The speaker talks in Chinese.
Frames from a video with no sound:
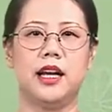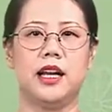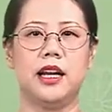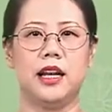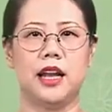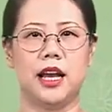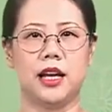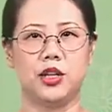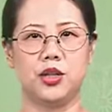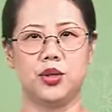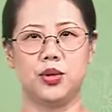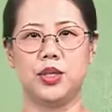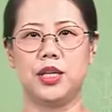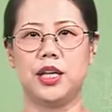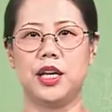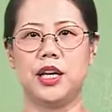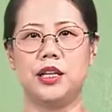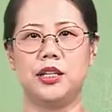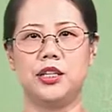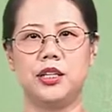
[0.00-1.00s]
来书
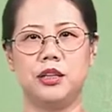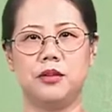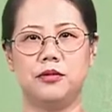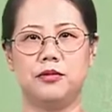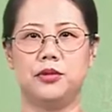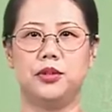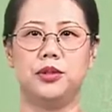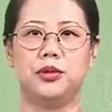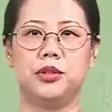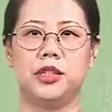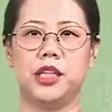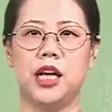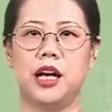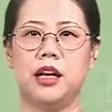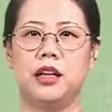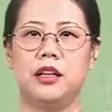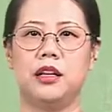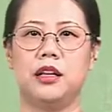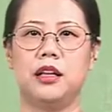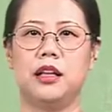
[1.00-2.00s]
写政府主张
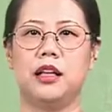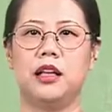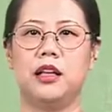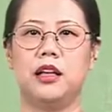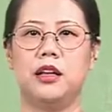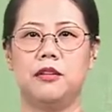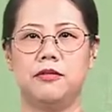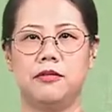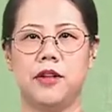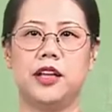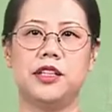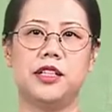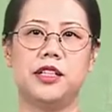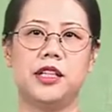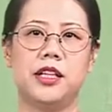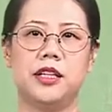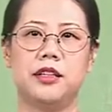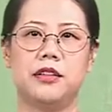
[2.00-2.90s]
和方针。